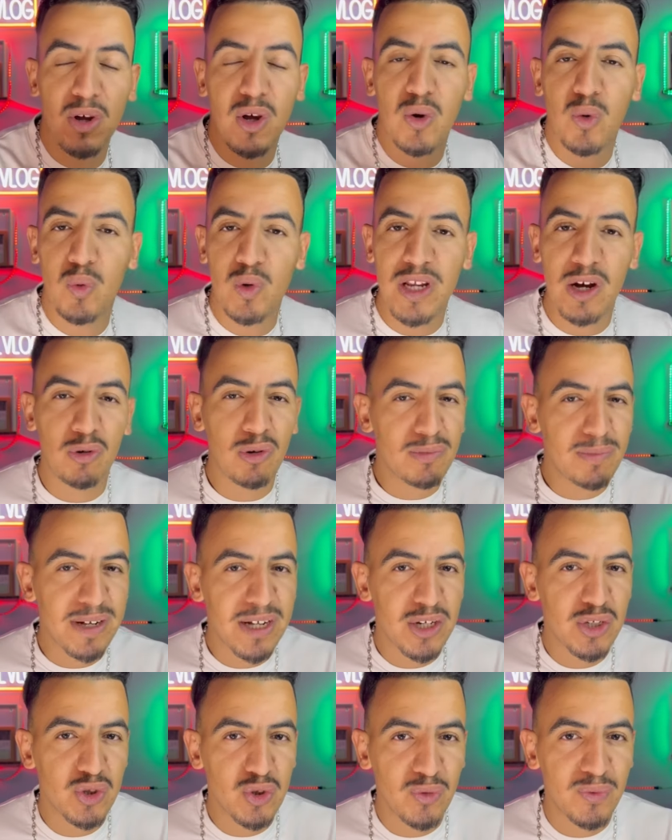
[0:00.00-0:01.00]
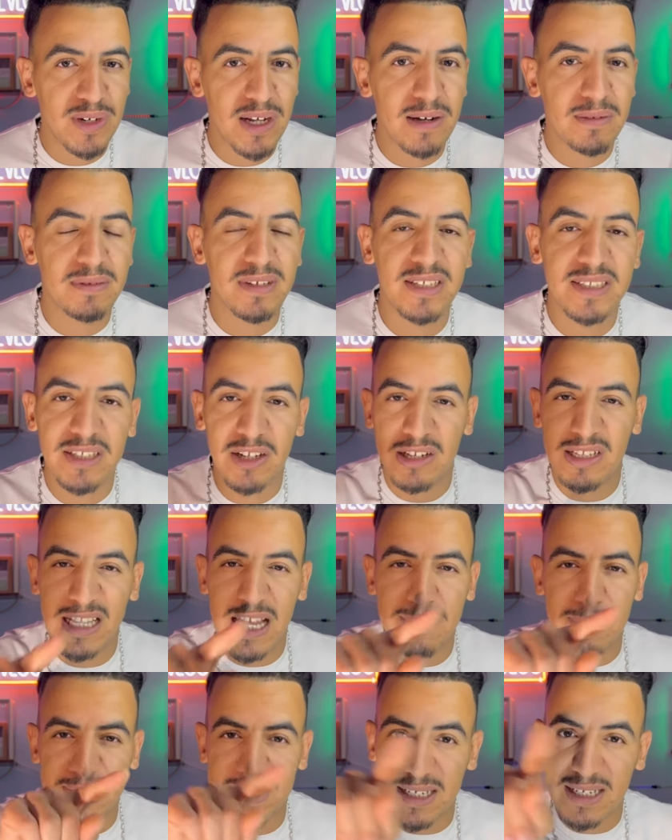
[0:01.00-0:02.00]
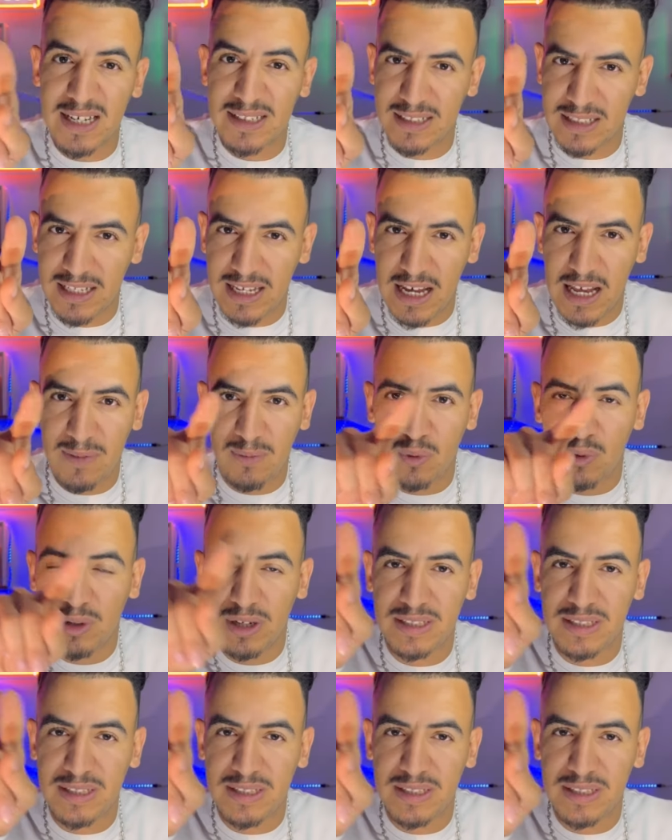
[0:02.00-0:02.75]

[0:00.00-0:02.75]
واللي اول مره يشوفنا يتلقى واحد اللعيبه زرقاء اللي تلقاها الفوق